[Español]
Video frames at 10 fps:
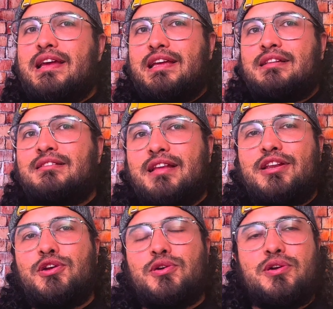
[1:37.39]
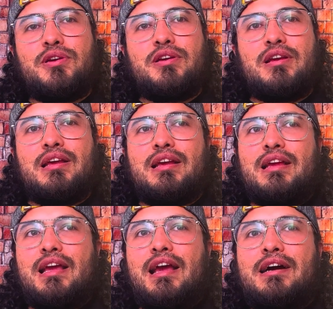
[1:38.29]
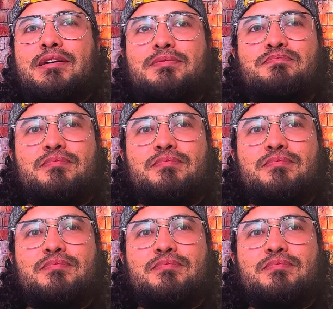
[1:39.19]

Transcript: interior ah,